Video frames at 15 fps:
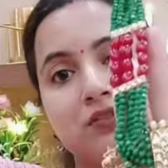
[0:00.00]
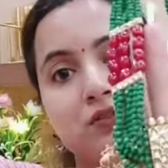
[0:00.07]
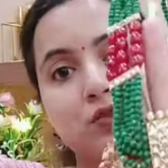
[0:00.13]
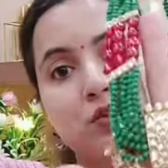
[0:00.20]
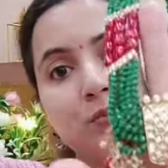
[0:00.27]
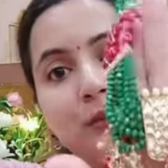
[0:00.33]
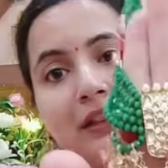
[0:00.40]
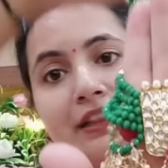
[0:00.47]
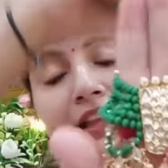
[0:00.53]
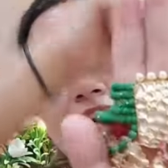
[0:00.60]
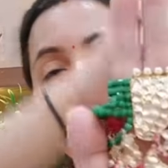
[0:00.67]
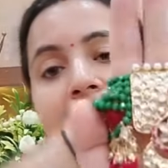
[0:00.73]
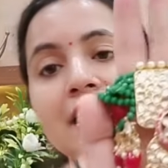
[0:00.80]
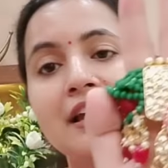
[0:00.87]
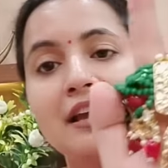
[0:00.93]
वो मिलते
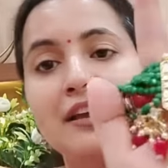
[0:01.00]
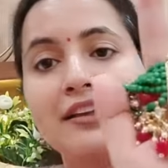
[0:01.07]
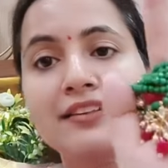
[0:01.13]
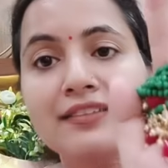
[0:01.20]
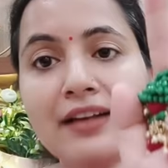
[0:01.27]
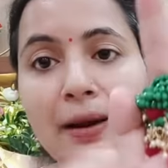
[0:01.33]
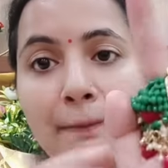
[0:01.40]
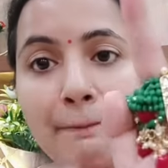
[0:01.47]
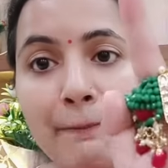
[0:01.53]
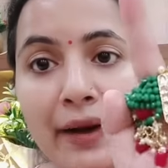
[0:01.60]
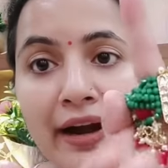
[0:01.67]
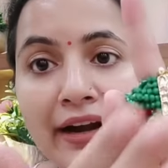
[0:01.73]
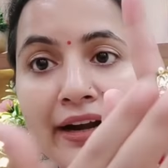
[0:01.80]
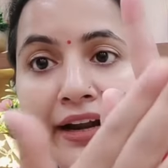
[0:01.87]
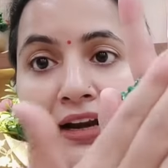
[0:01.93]
हैं इसका
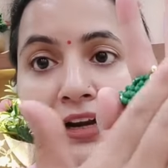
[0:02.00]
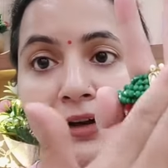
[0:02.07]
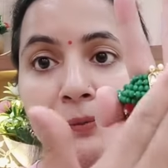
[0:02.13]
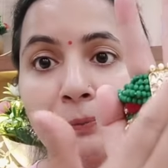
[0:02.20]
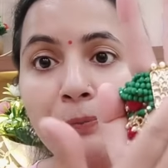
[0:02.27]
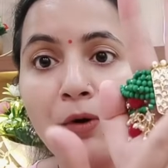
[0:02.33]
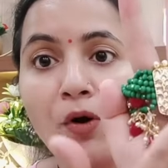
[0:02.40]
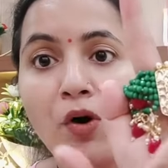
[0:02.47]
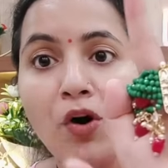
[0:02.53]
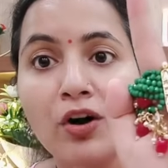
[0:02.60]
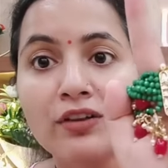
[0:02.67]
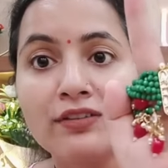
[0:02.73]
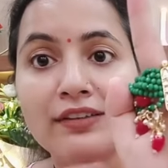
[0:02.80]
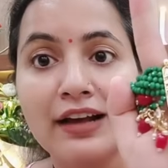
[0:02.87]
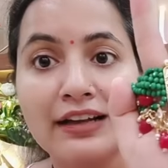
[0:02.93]
पेंडेंट
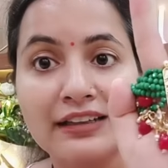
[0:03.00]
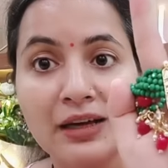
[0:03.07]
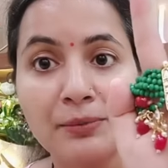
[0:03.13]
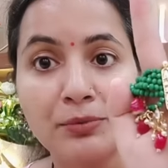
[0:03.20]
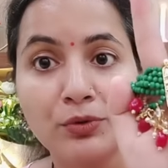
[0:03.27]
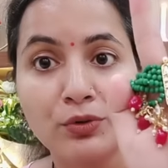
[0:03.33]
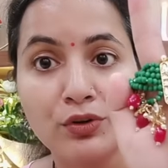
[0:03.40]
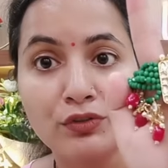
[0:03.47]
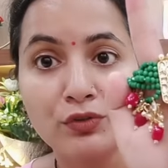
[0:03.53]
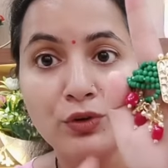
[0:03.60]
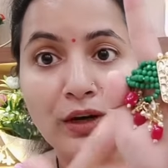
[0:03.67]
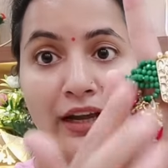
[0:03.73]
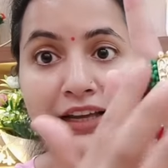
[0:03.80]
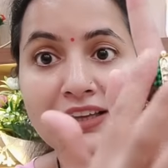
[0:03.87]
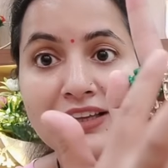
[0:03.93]
बहुत ज़्यादा ब्यूटीफुल
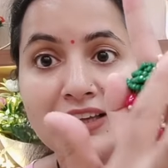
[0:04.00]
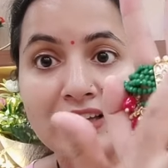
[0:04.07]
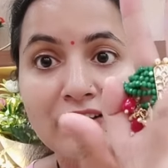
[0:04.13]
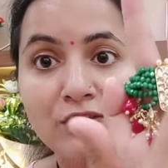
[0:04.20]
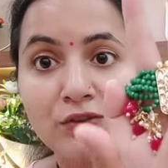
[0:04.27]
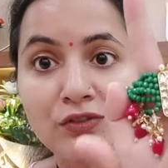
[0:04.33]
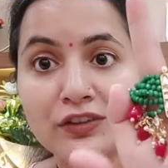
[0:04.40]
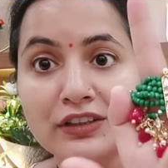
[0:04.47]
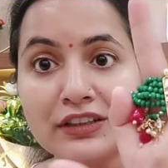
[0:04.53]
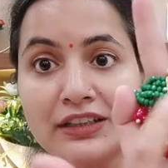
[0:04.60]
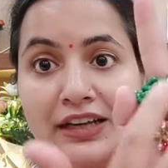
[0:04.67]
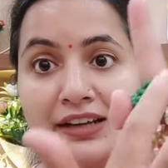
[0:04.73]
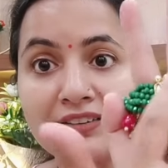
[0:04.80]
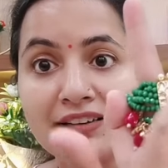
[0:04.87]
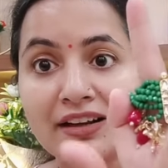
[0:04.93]
है ये जो वर्क
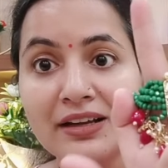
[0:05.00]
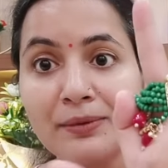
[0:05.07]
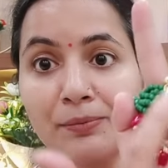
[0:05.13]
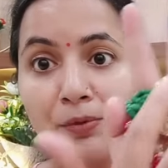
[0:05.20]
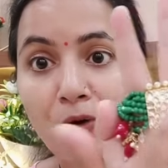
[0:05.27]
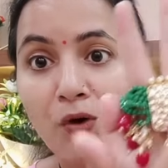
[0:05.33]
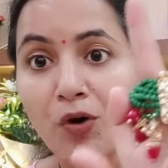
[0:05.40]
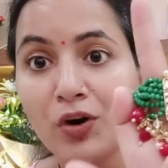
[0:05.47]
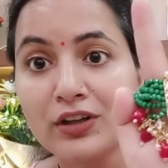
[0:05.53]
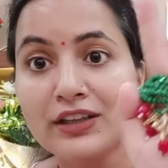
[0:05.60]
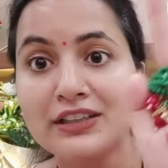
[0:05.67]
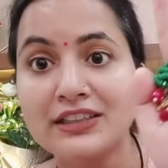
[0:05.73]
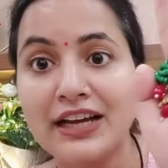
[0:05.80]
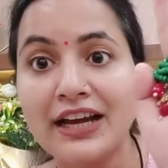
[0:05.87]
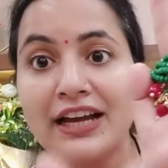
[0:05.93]
है इसका ये बहुत
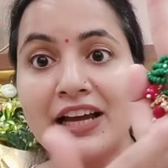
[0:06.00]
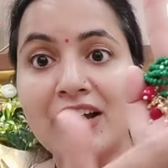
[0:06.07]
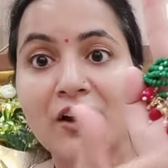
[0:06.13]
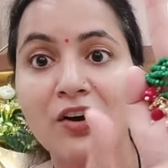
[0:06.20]
अच्छा है